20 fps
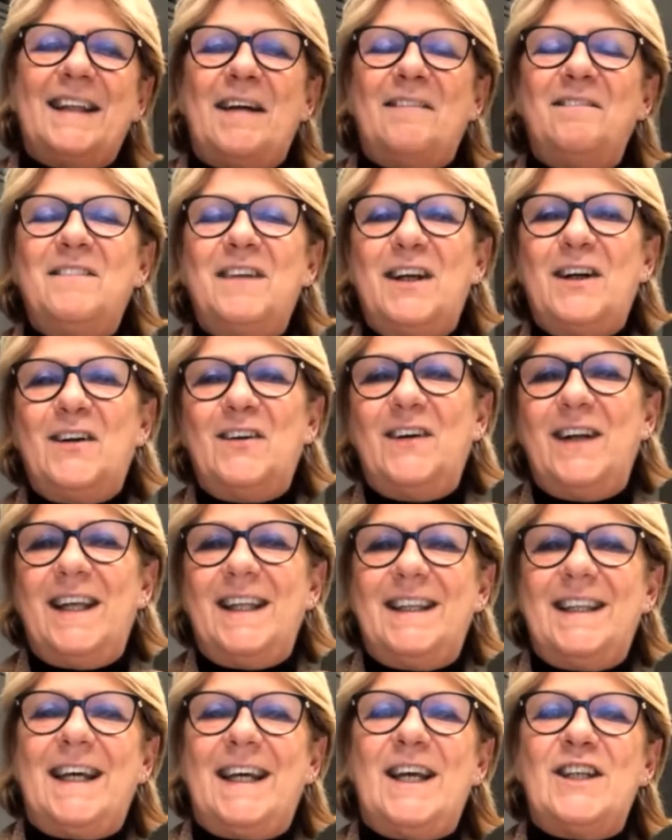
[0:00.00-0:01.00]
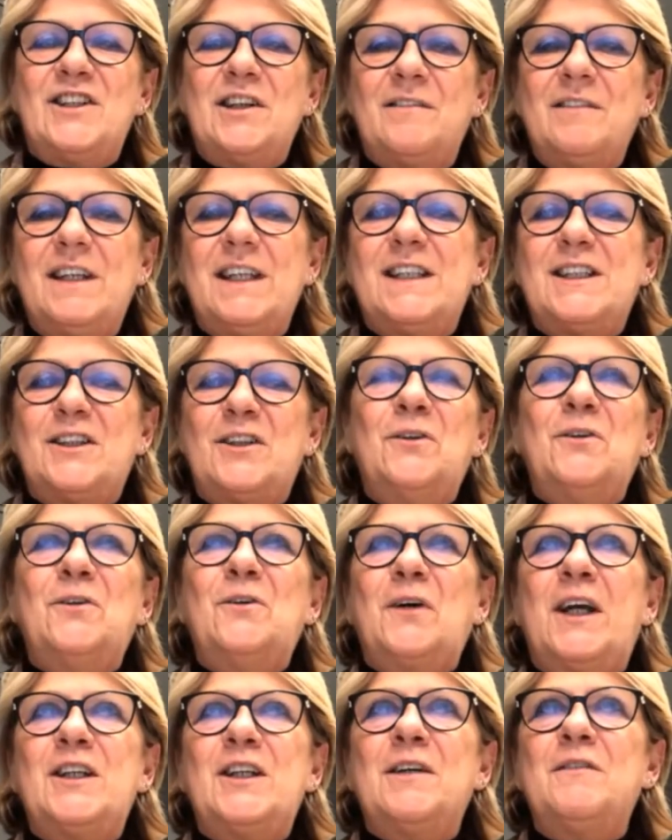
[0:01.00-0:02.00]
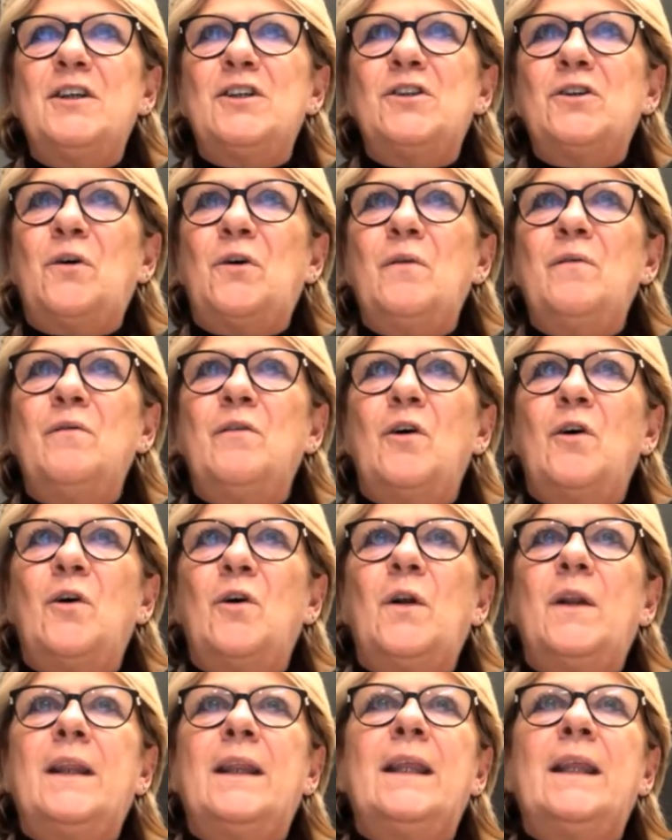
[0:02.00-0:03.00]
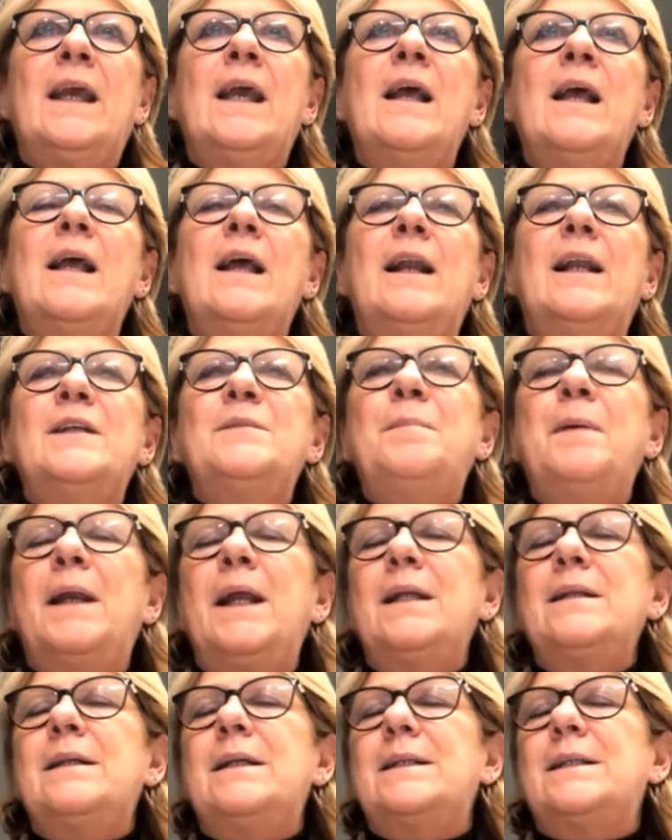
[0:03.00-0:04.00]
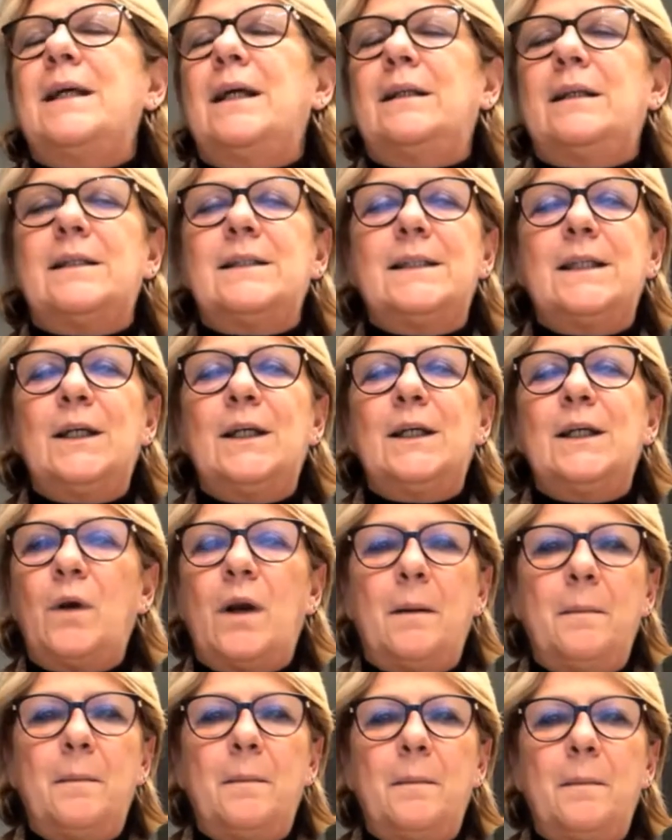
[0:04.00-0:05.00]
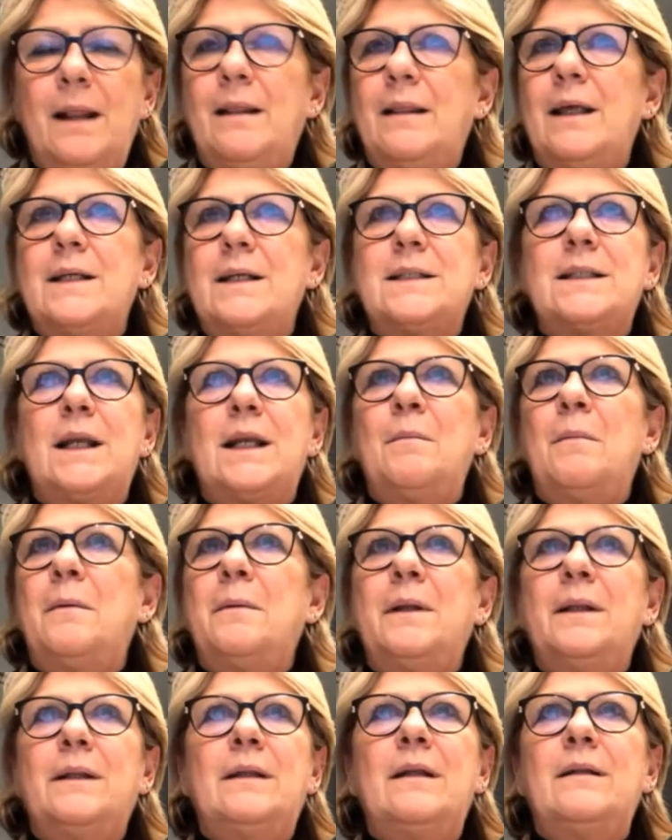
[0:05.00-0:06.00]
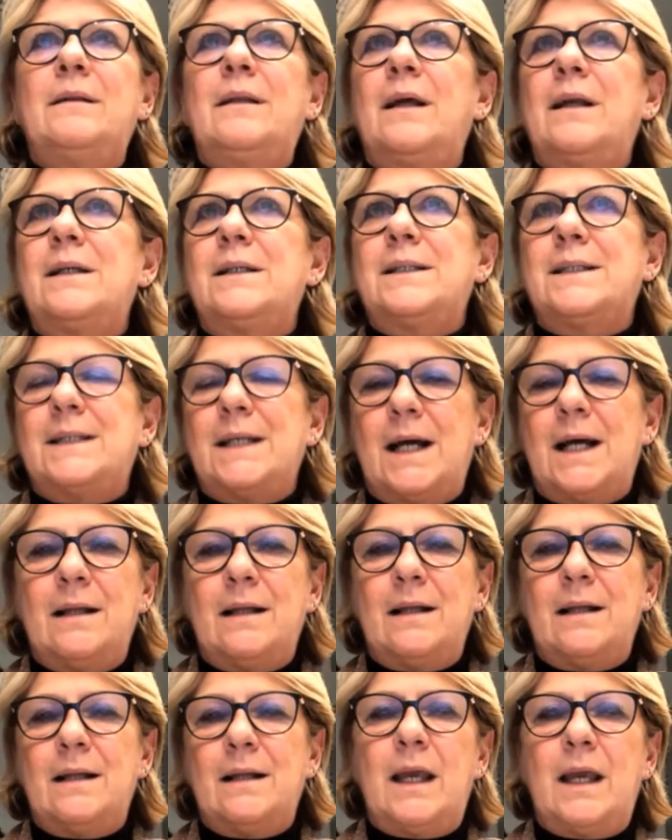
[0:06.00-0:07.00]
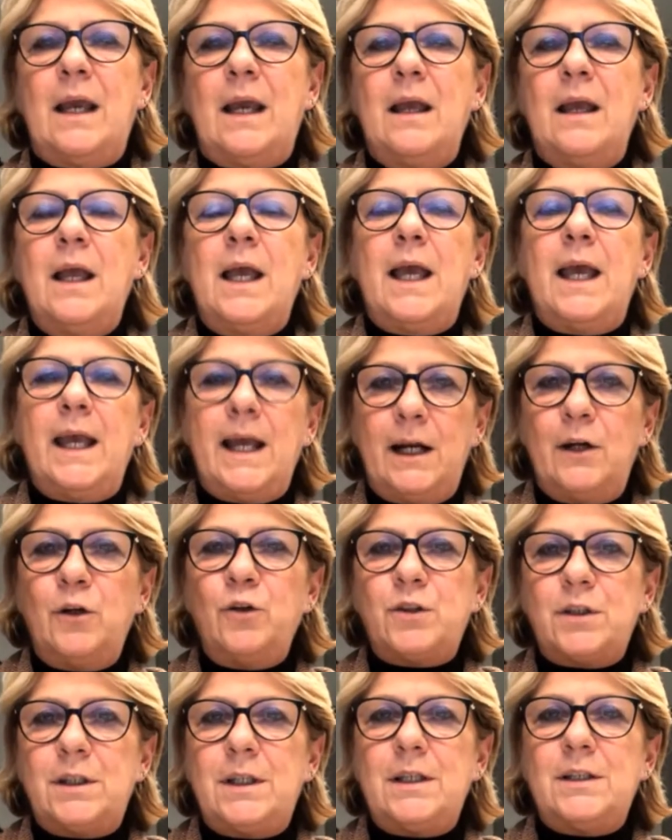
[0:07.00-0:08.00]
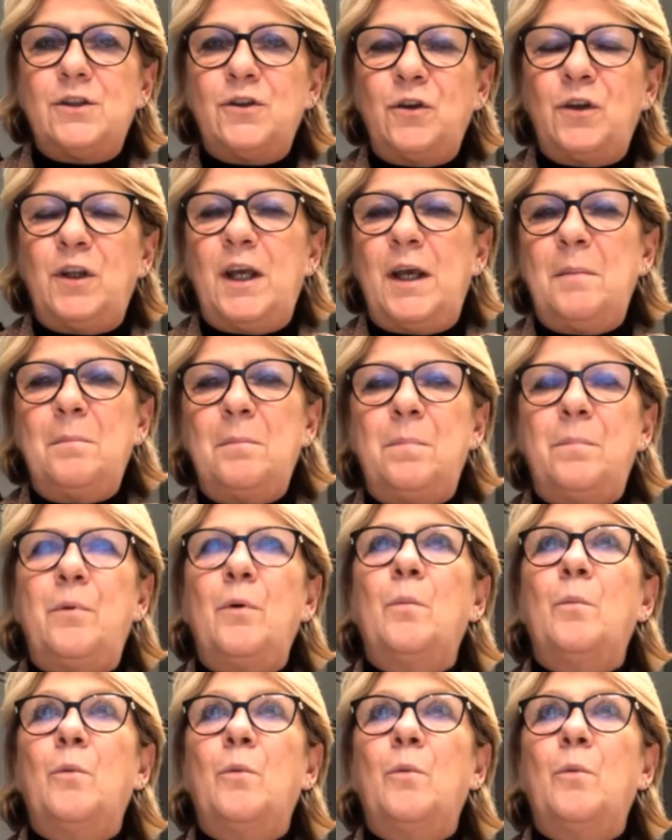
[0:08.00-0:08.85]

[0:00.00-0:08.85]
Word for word: tra virgolette, che ci ha visto, che ci ha visto coinvolti L'esperienza è stata sicuramente estremamente interessante e allo stesso tempo